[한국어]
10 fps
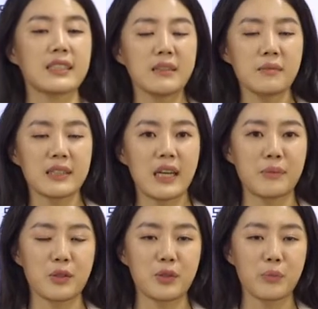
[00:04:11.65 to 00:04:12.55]
지금
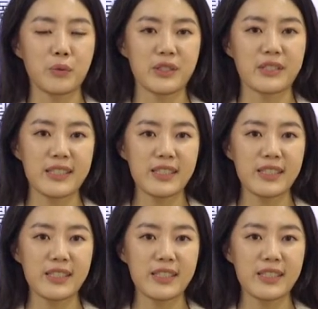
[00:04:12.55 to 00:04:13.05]
이제 앞서서 보신